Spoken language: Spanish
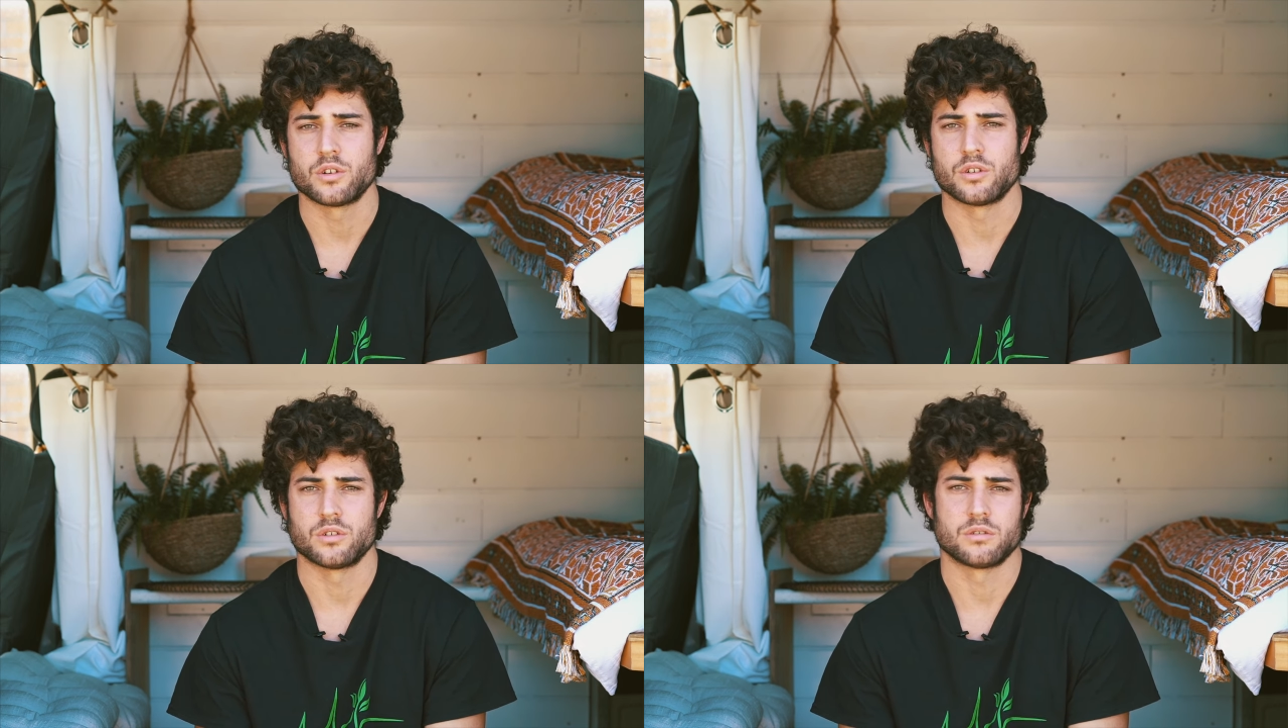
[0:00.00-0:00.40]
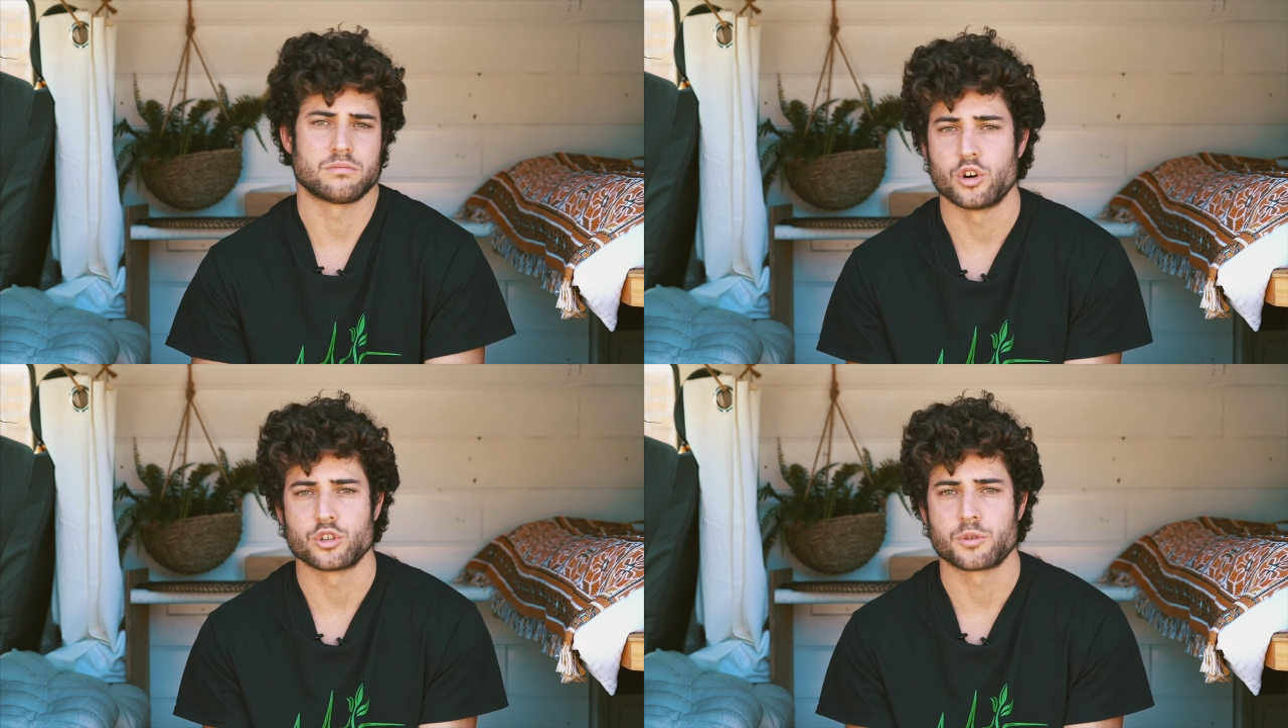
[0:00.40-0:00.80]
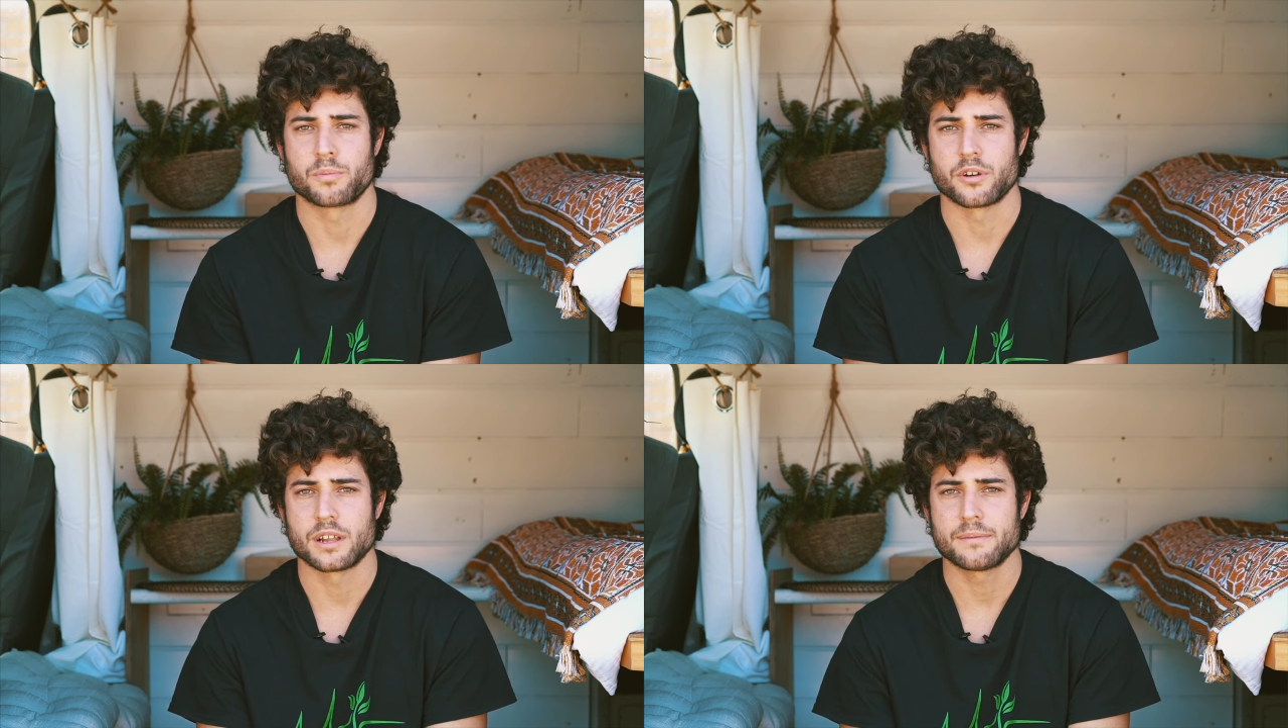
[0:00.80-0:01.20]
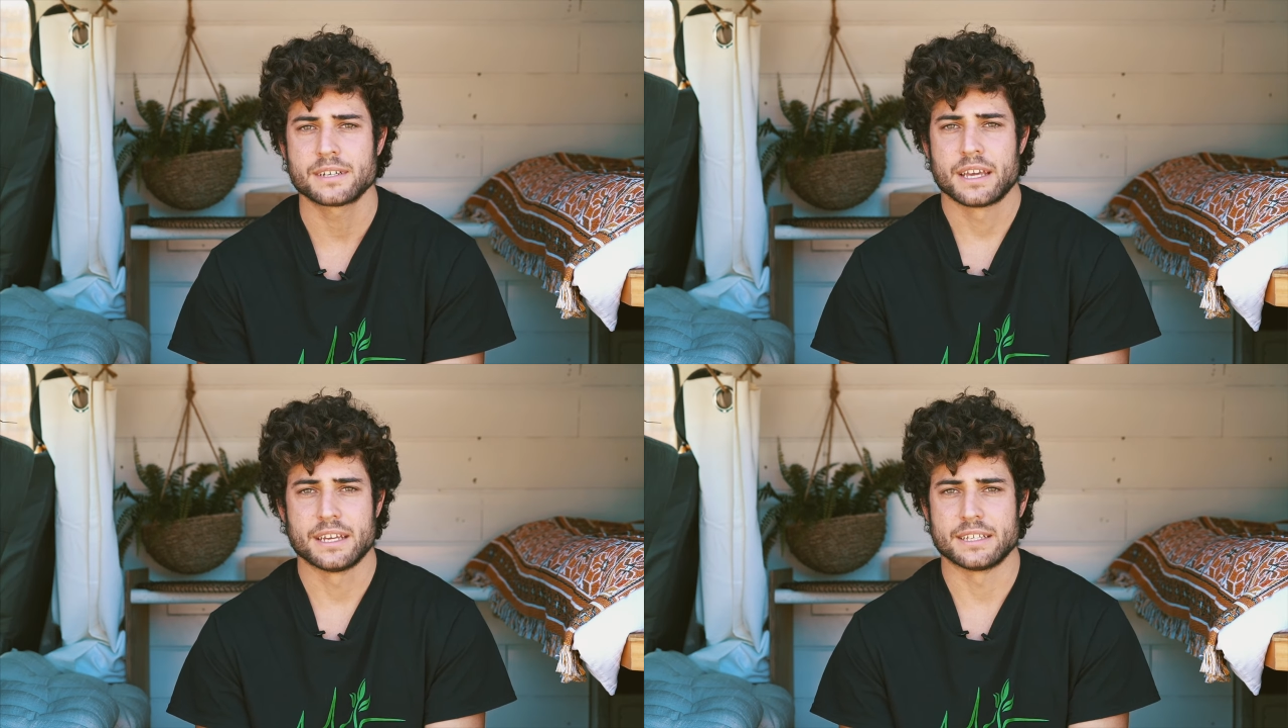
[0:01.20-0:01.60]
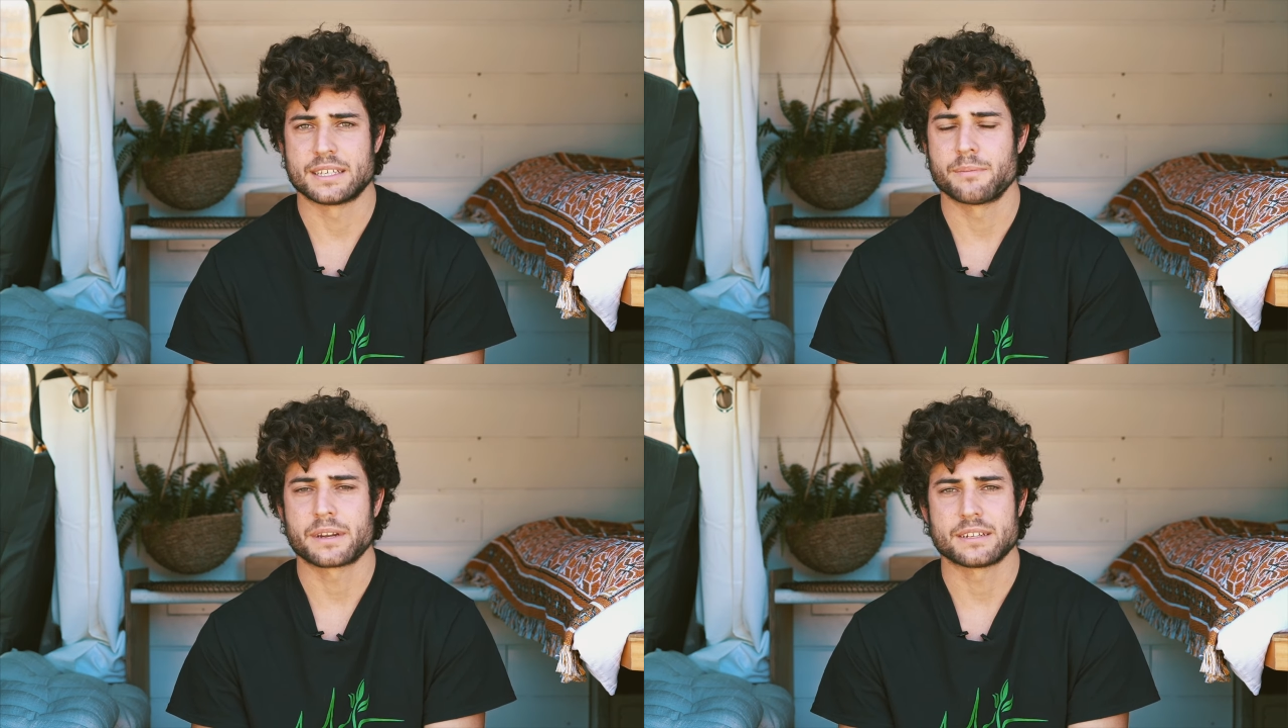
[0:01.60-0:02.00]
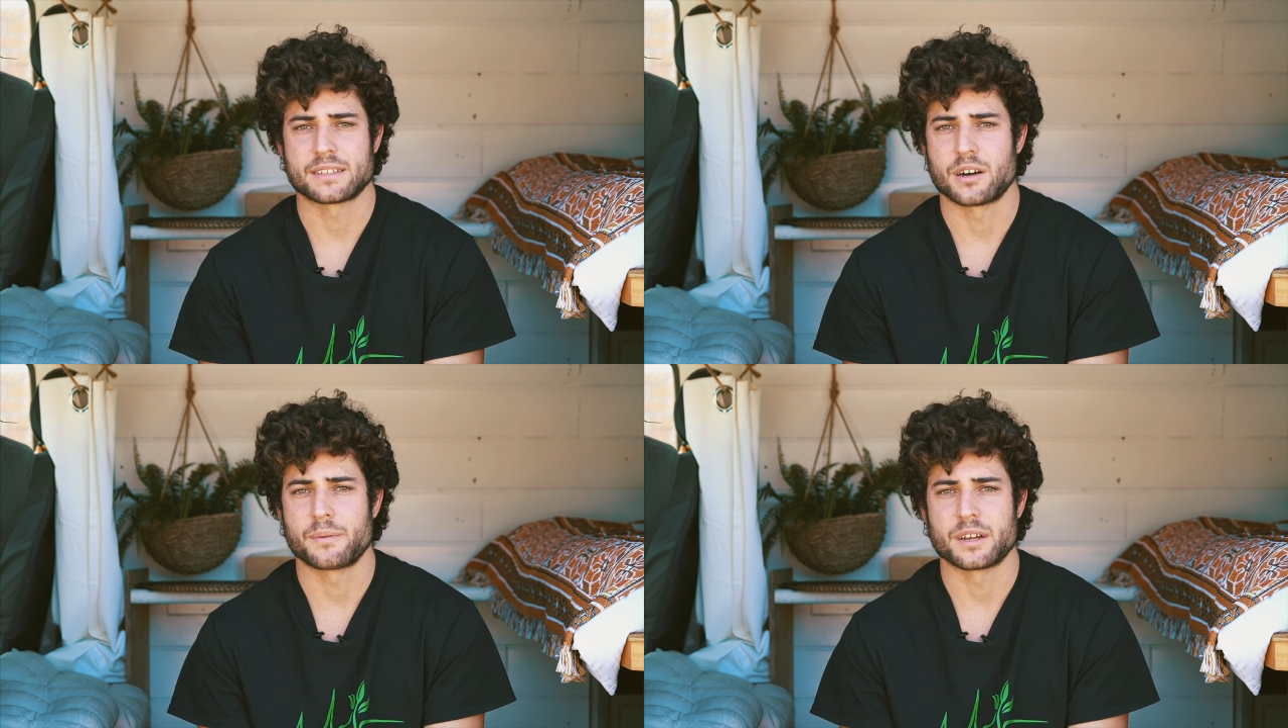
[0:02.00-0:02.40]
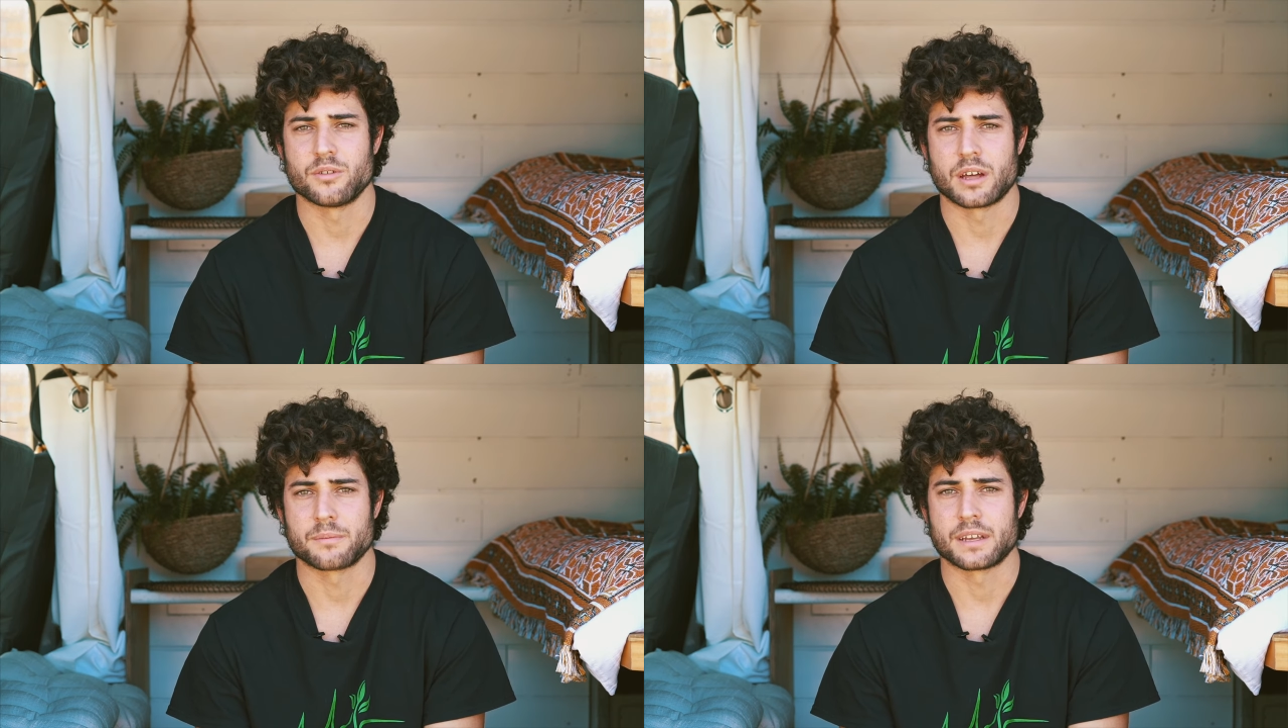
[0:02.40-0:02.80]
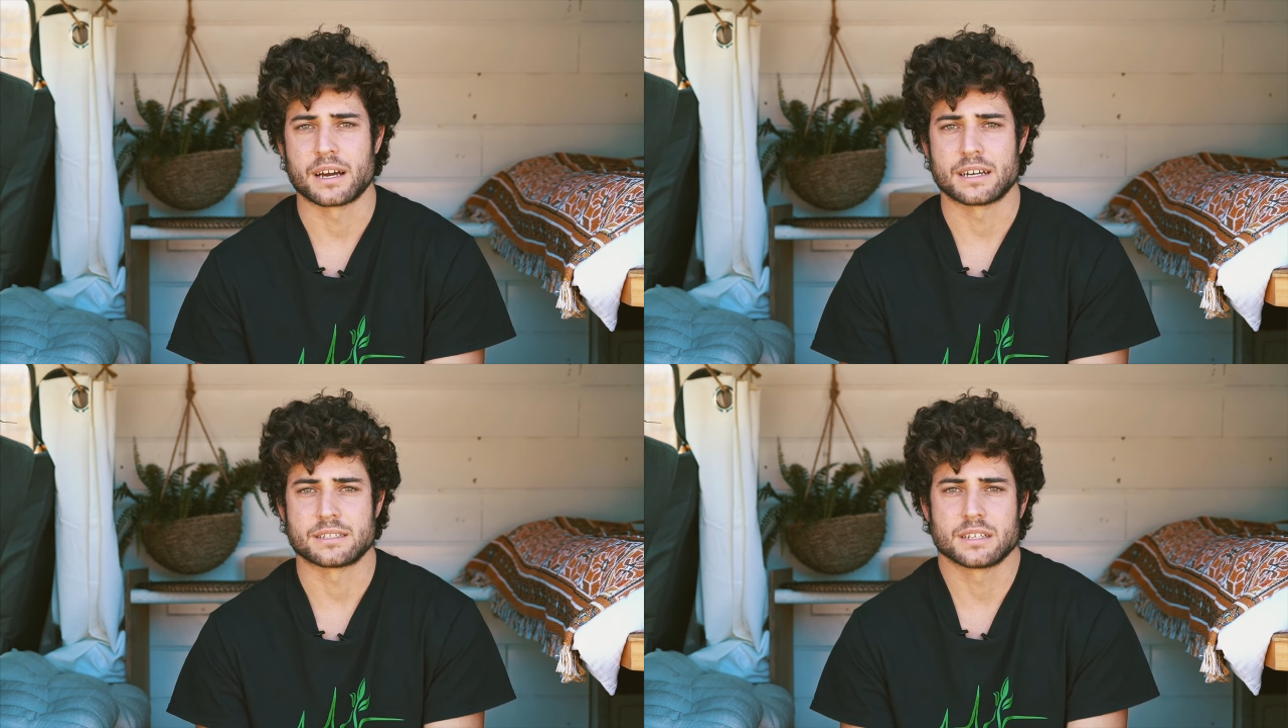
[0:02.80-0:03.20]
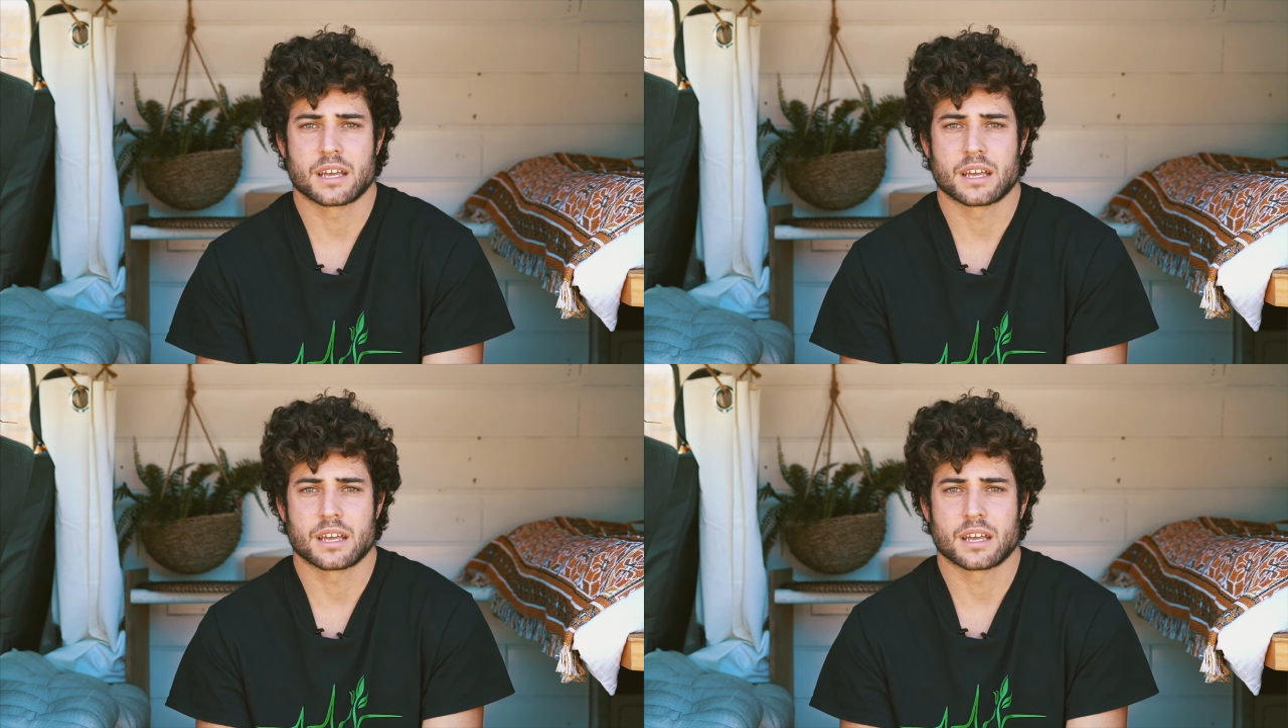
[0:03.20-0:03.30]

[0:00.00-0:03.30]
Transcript: o otros problemas y siempre han estado para ayudarme. Así